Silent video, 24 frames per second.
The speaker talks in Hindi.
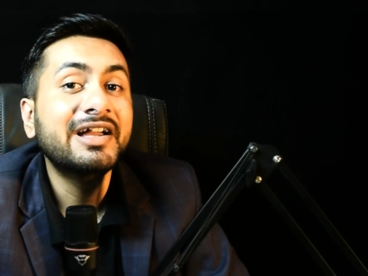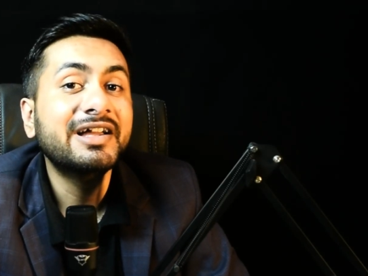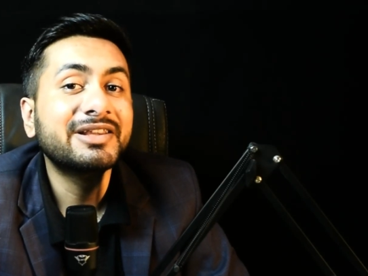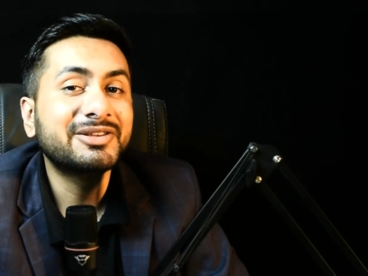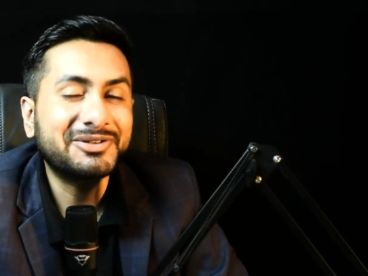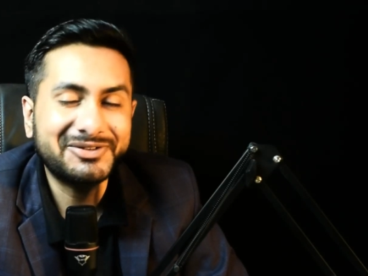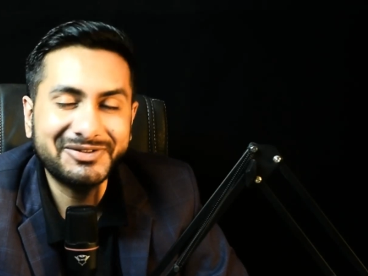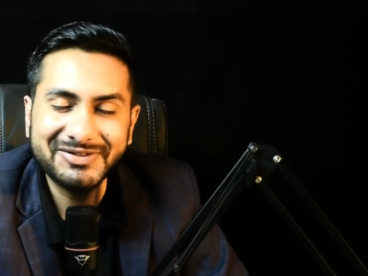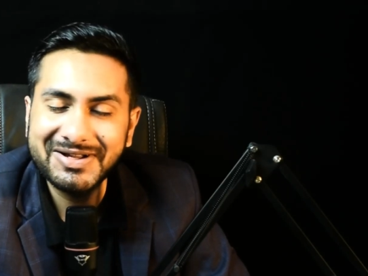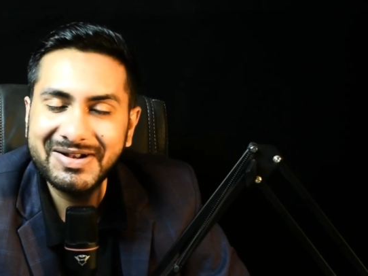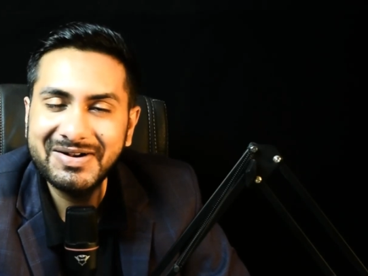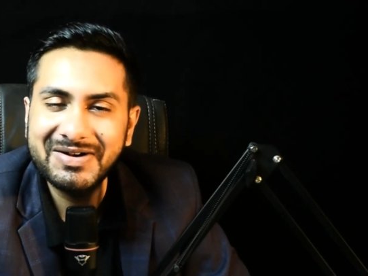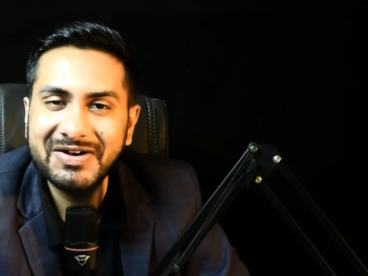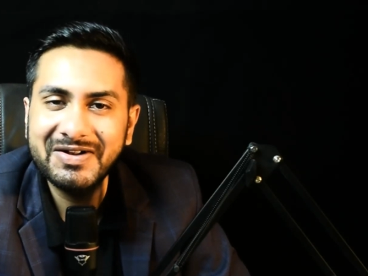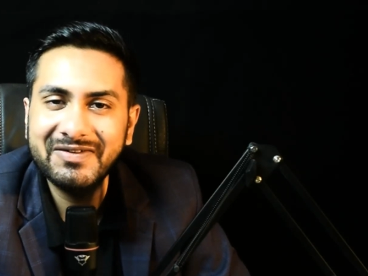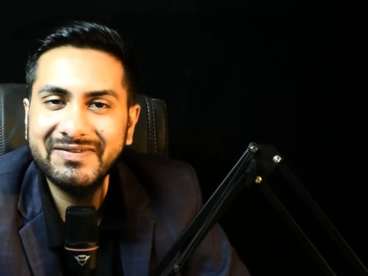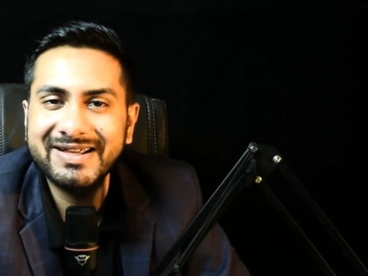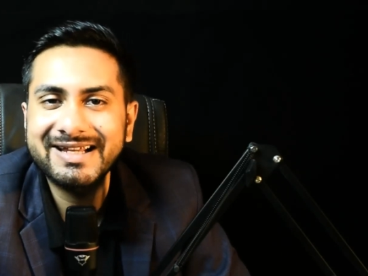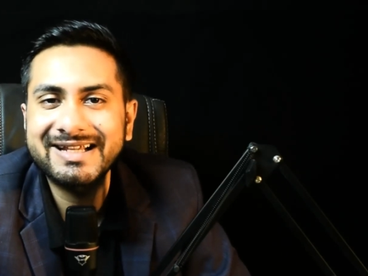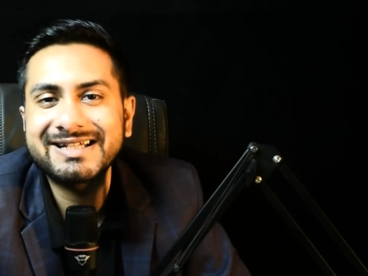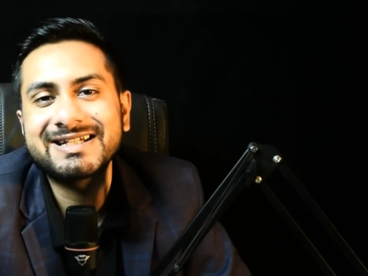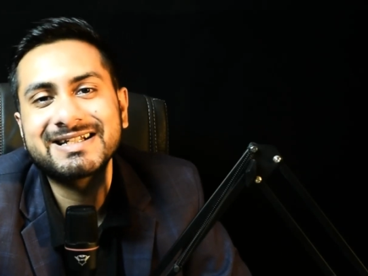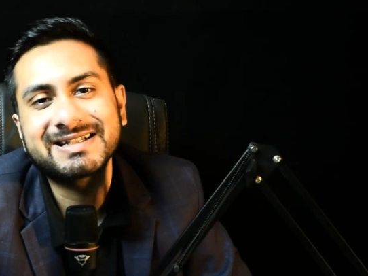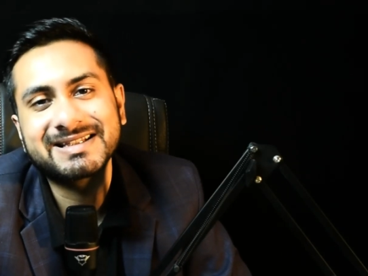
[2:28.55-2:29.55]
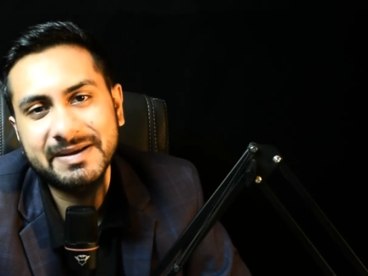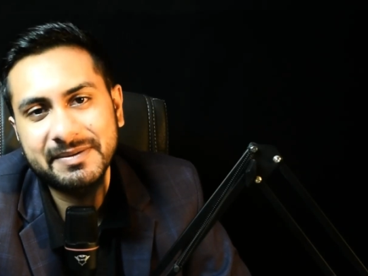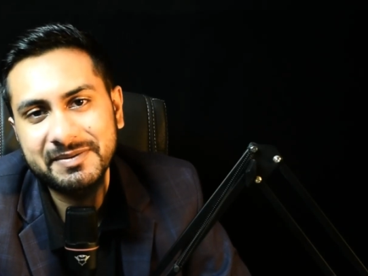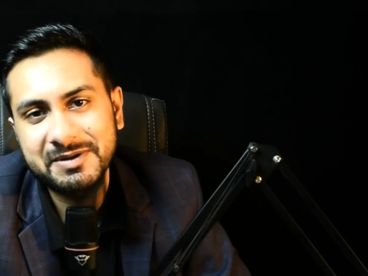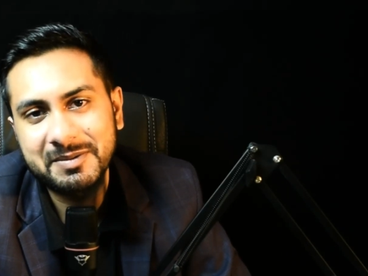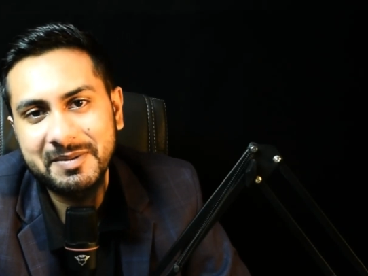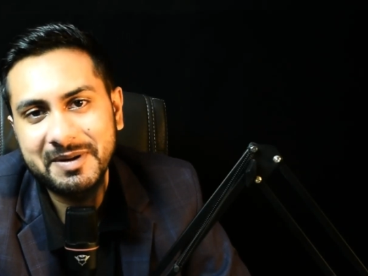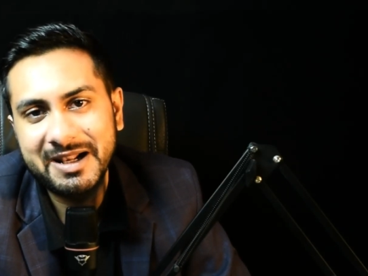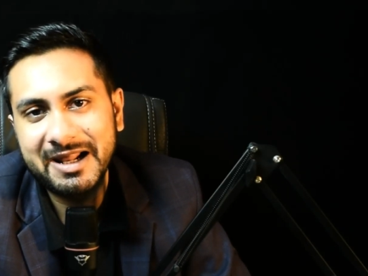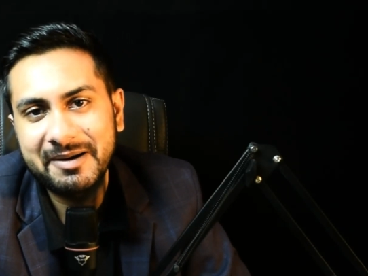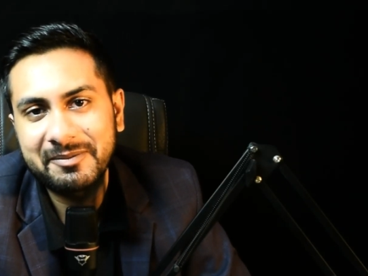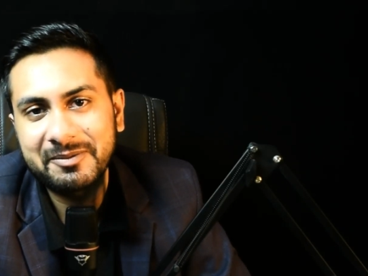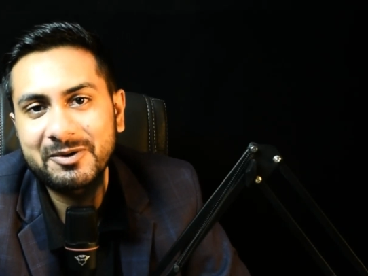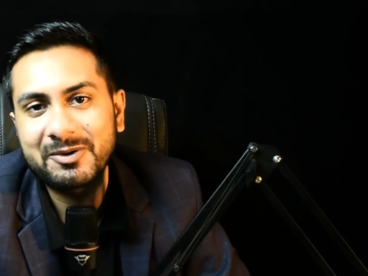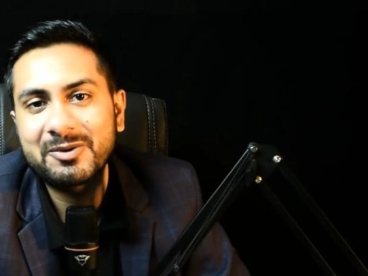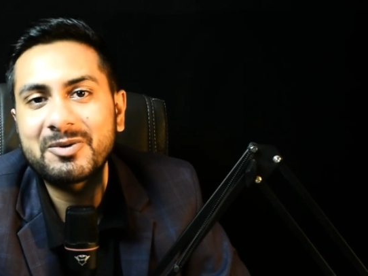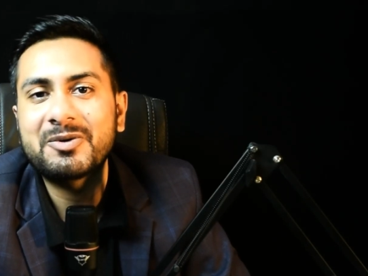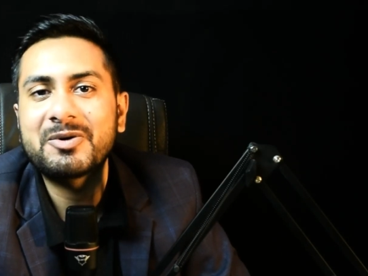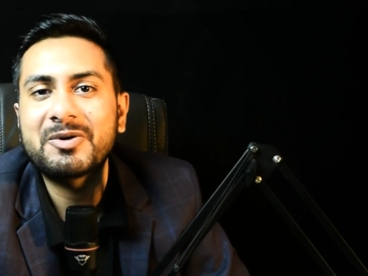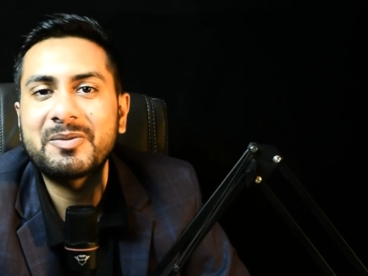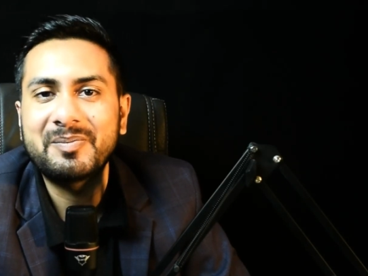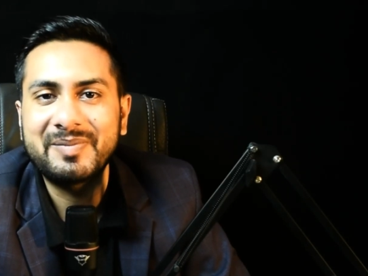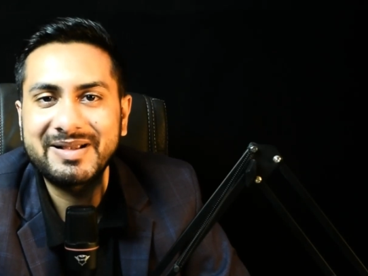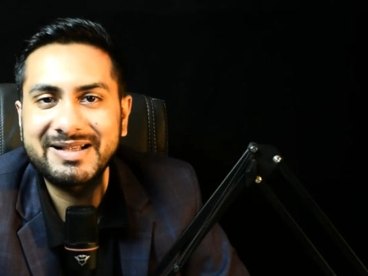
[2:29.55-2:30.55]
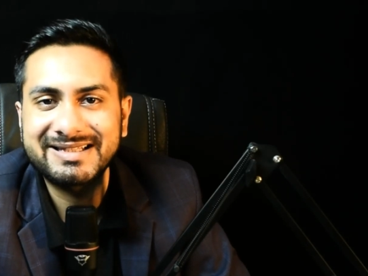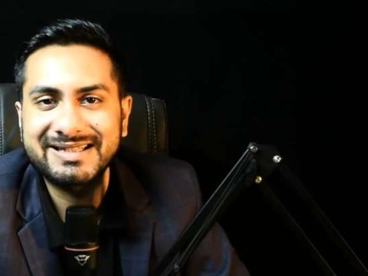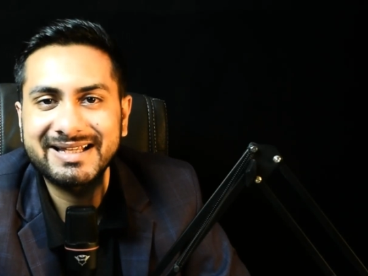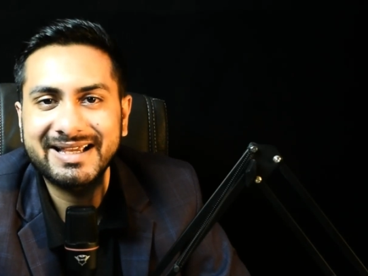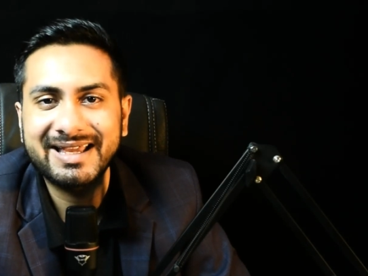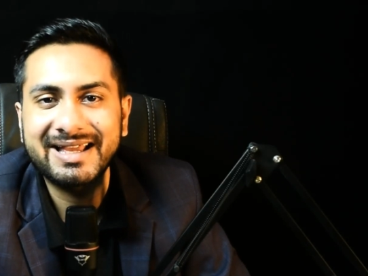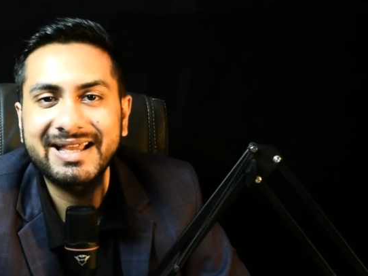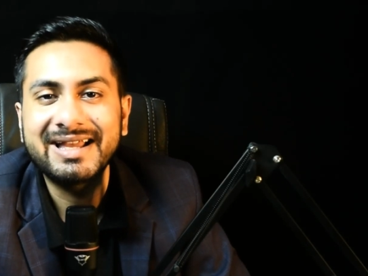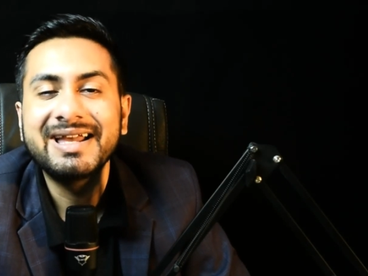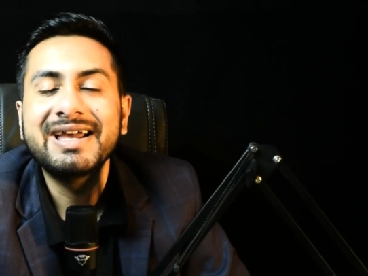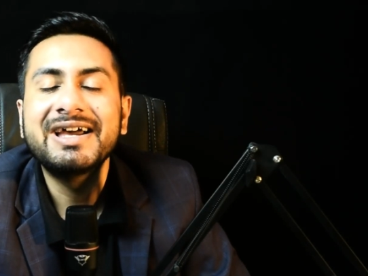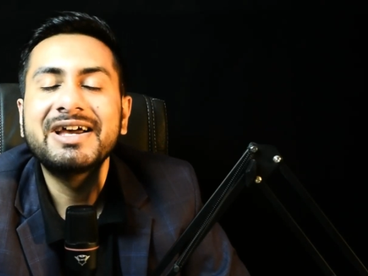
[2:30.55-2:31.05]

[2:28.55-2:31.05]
तो उसका नोटिफिकेशन सबसे पहले आप लोगों को मिल सके